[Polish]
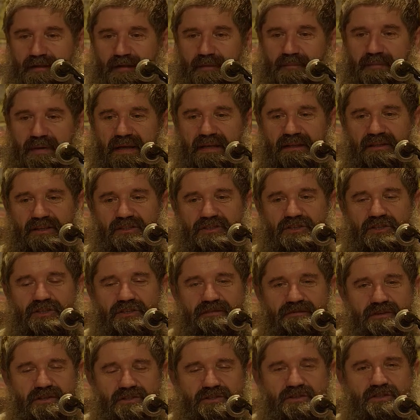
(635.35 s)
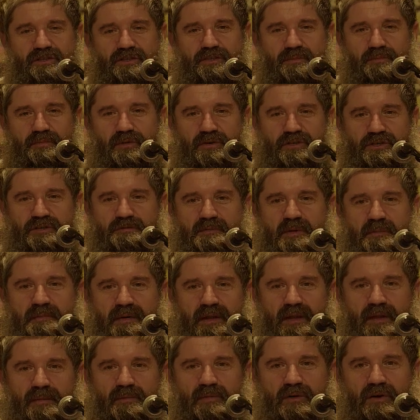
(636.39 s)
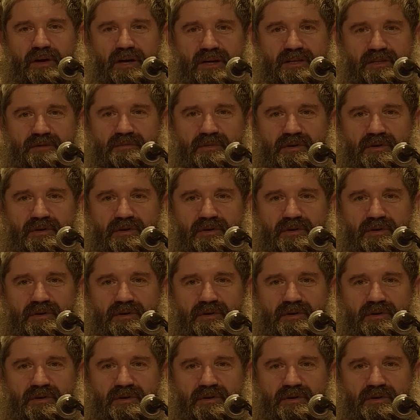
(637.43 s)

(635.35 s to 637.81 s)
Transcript: ta piękna rzeczywistość, że prosimy Pana Boga,